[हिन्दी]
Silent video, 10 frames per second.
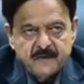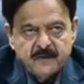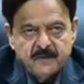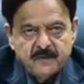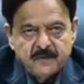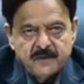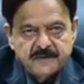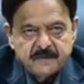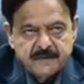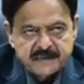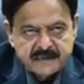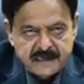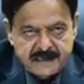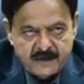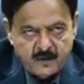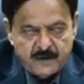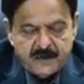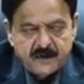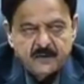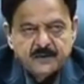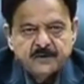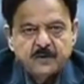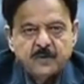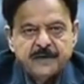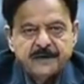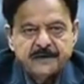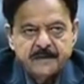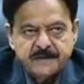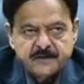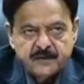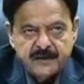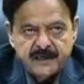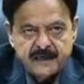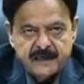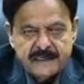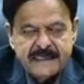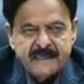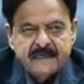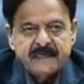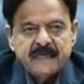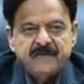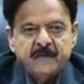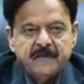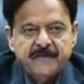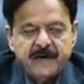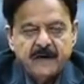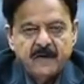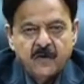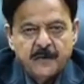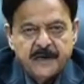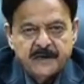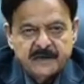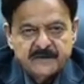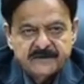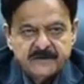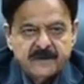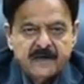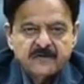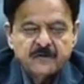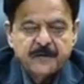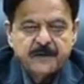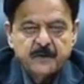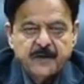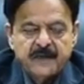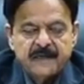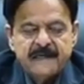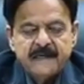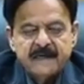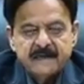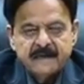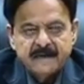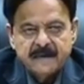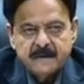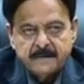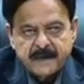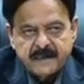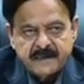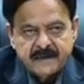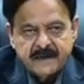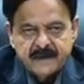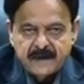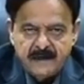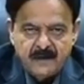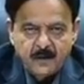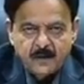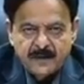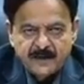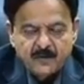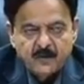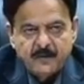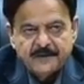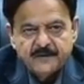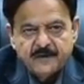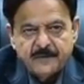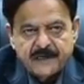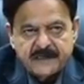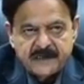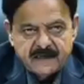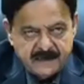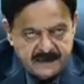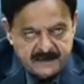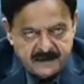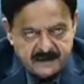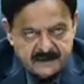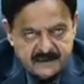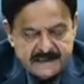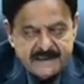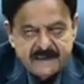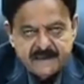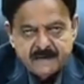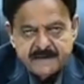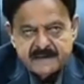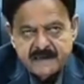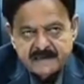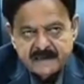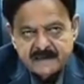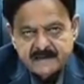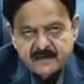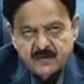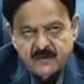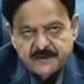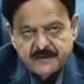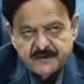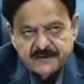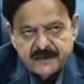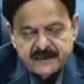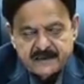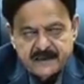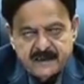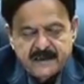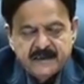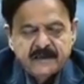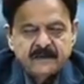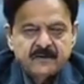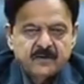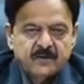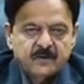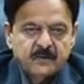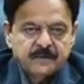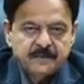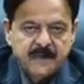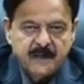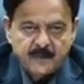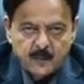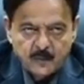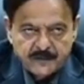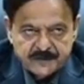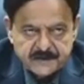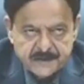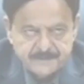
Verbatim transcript: उनको कुछ मिसगाइड हुआ कुछ थोड़े से बच्चों ने ये टीवी पे फेडरल गवर्नमेंट की तरफ से जो अनाउंसमेंट हुआ कि प्रैक्टिकल नहीं होंगे तो उन बच्चों ने प्रैक्टिकल नहीं दिए थे ये मसला ज़्यादातर उन बच्चों के साथ था जो इम्प्रूवर थे